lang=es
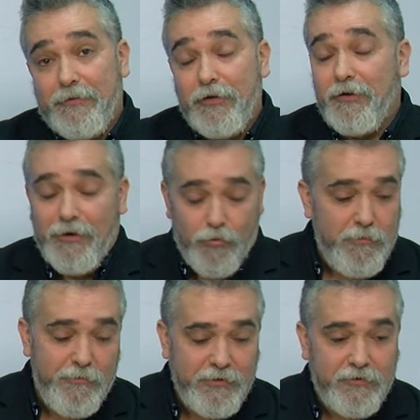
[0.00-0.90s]
Eh, bueno, en
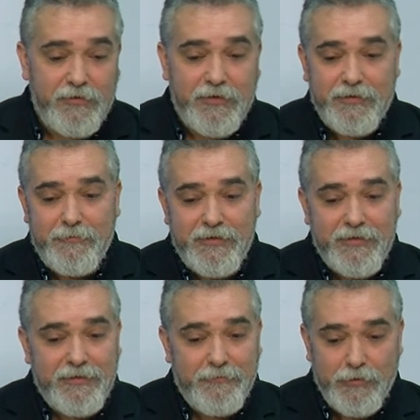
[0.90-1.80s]
algún momento
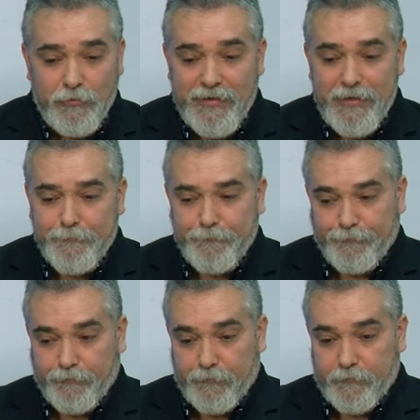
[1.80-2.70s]
ciertamente esta madrugada
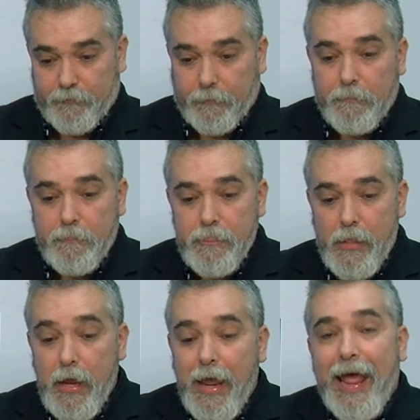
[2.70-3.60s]

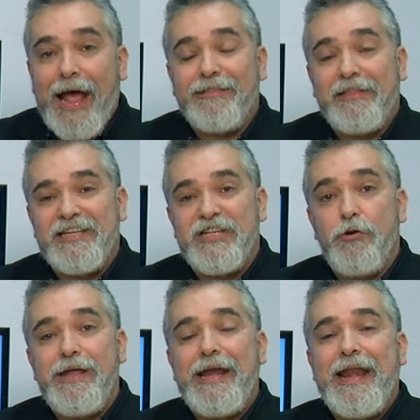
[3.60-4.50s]
hasta se
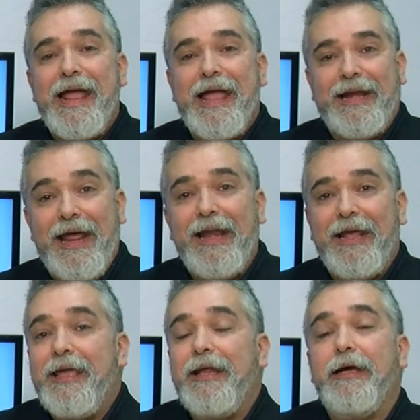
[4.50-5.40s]
oían las
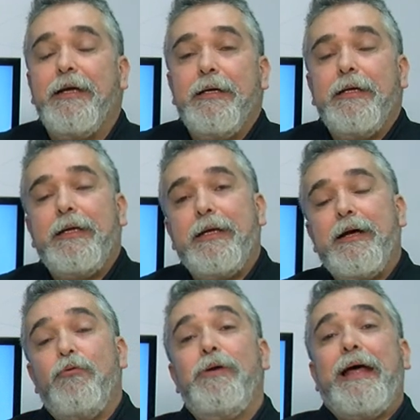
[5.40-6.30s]
canales, que era, que
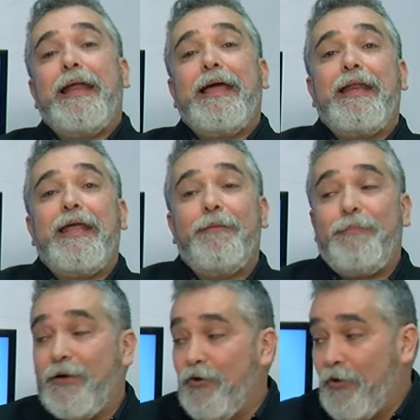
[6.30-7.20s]
era una alegría,
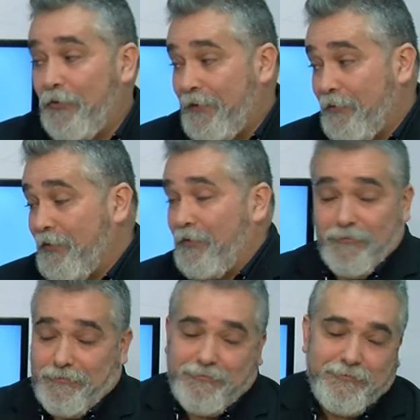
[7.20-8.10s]
pero, pero bueno,
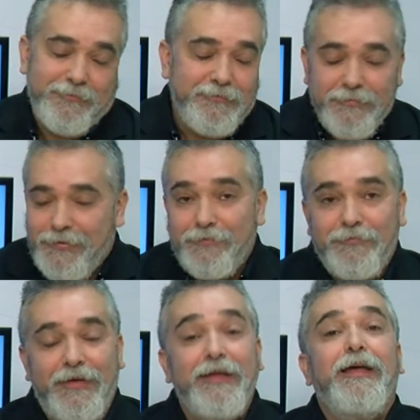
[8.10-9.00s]

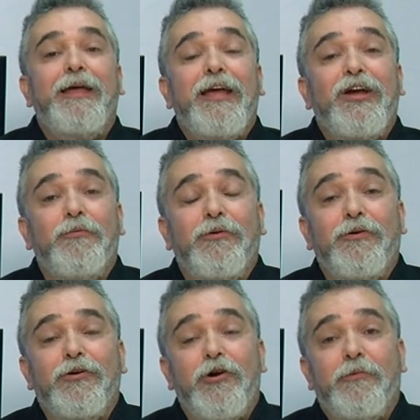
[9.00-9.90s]
en fin,
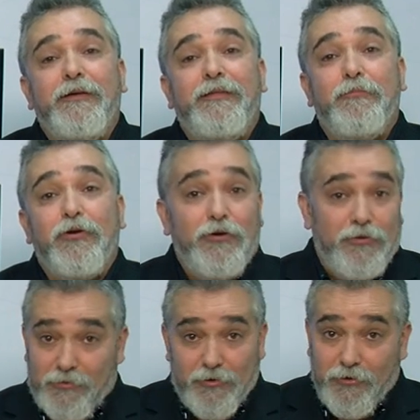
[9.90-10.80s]
como, decimos,
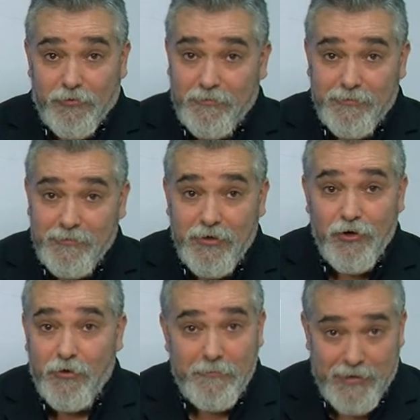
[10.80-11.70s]

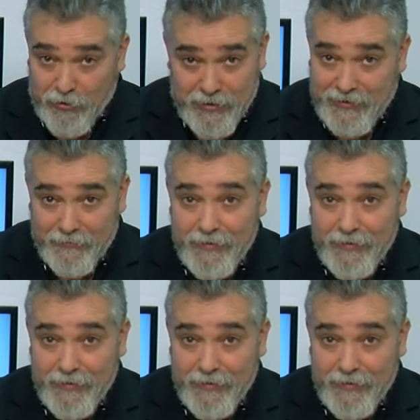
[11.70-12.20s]
lo, menos que te